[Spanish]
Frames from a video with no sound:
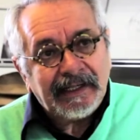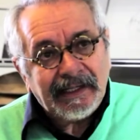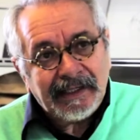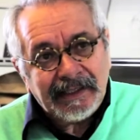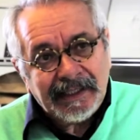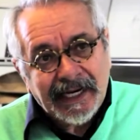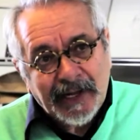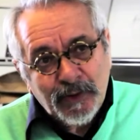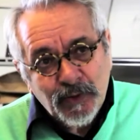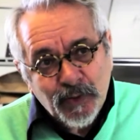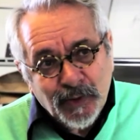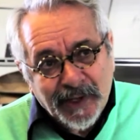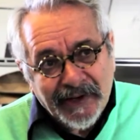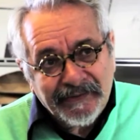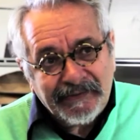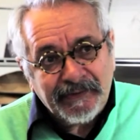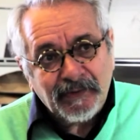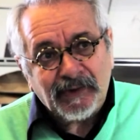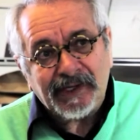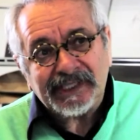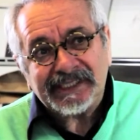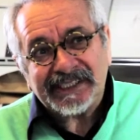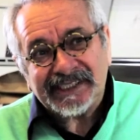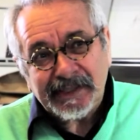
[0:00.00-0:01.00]
La
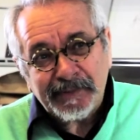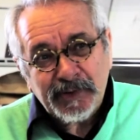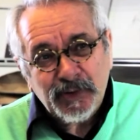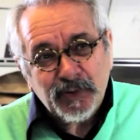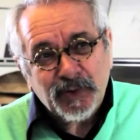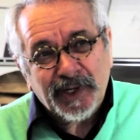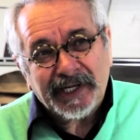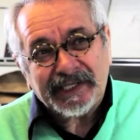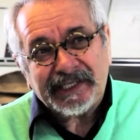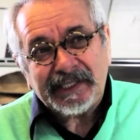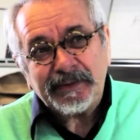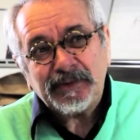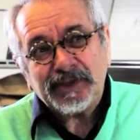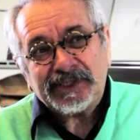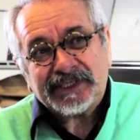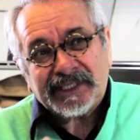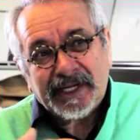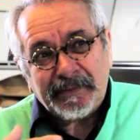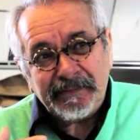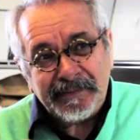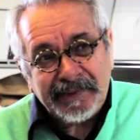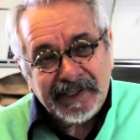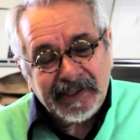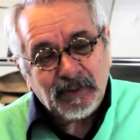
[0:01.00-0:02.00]
educación, el sistema educativo es
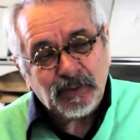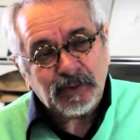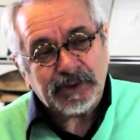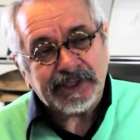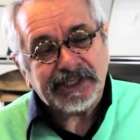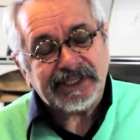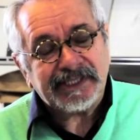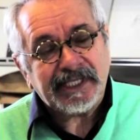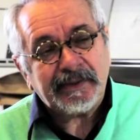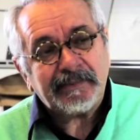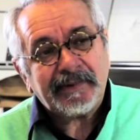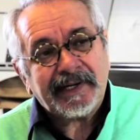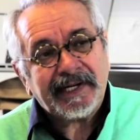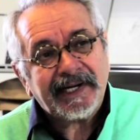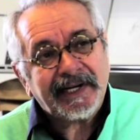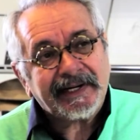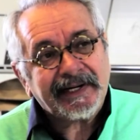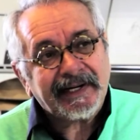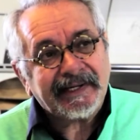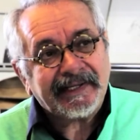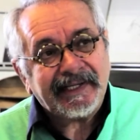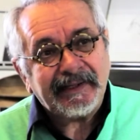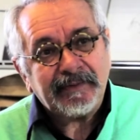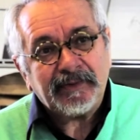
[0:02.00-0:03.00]
también un sistema
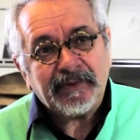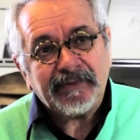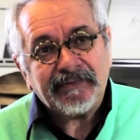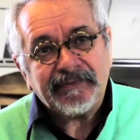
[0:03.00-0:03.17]
narrativo.